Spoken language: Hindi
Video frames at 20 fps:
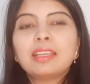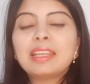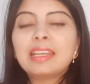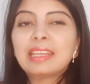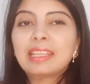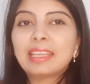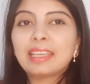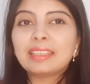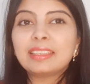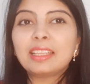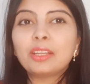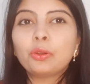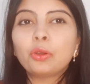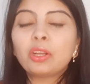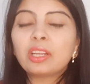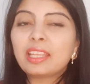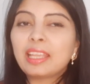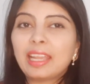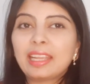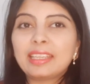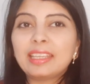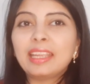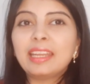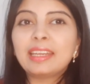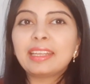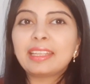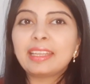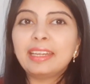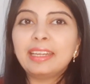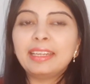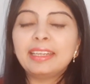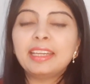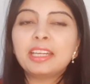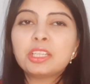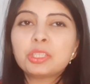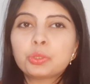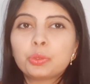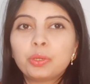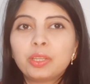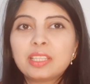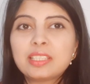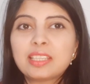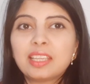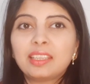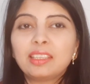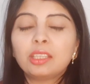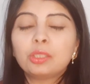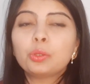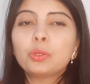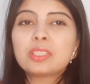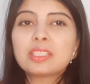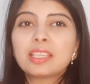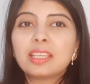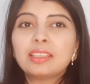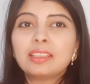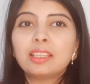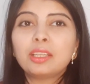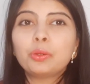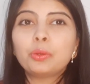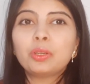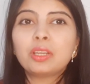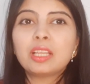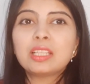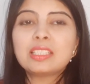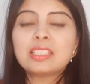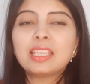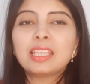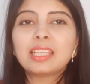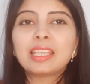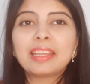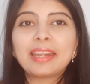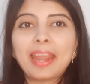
इनके अंदर और क्या क्या इंग्रेडिएंट्स होने चाहिए तो इसके अंदर होना चाहिए